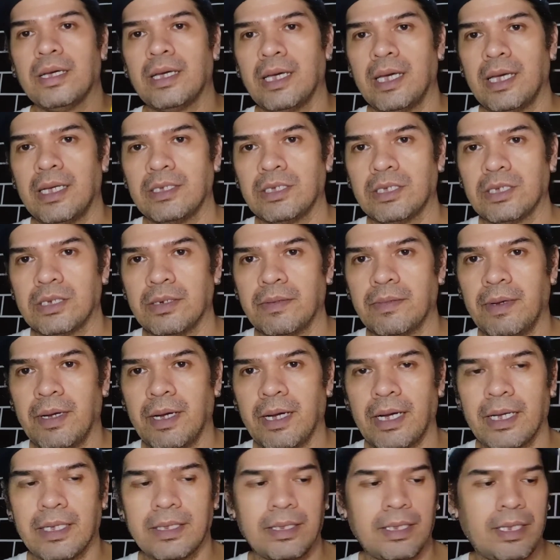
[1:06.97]
Ayan siya
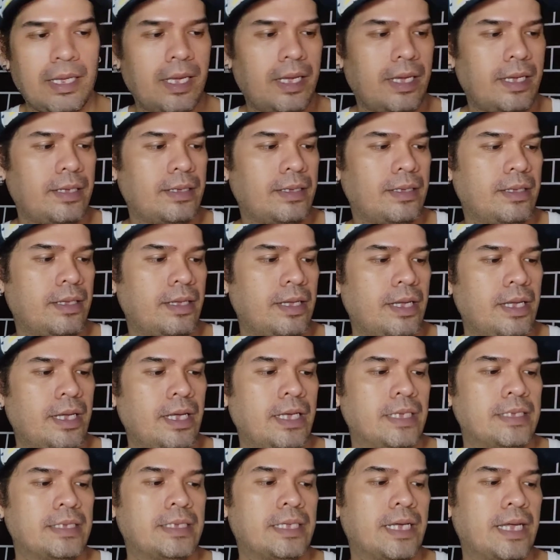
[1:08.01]
mga kateng.
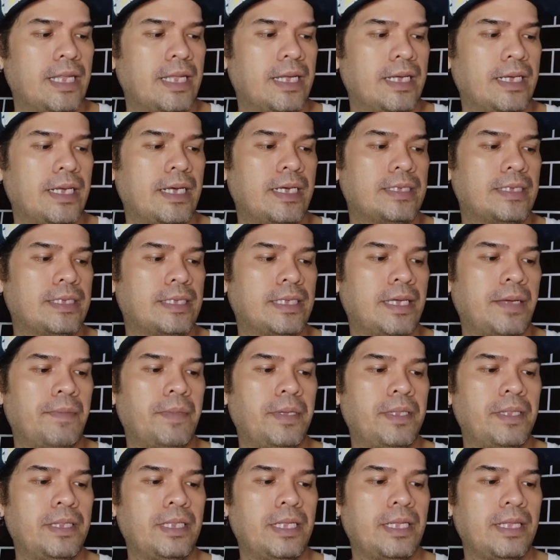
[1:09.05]
Salagang
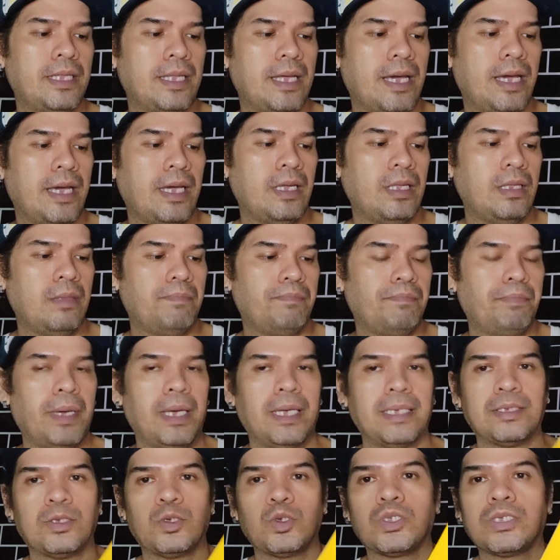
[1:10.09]
79
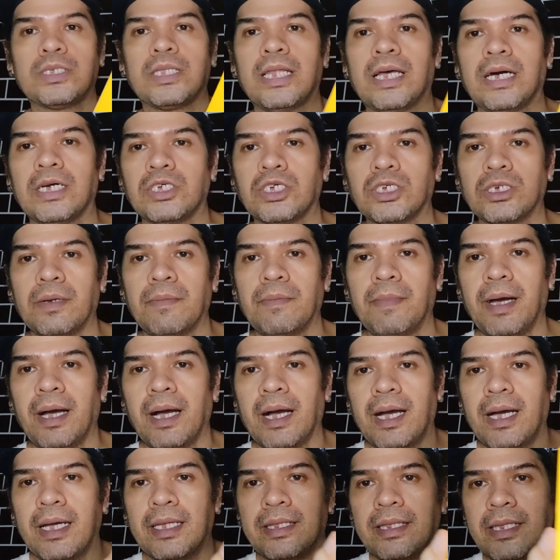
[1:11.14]
pesos lang siya mga
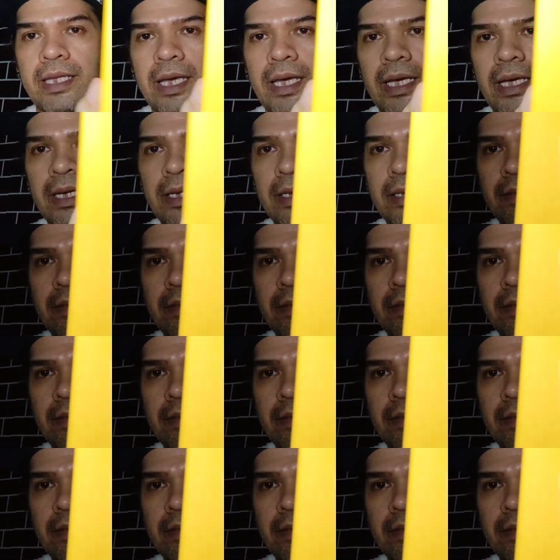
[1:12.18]
kateng.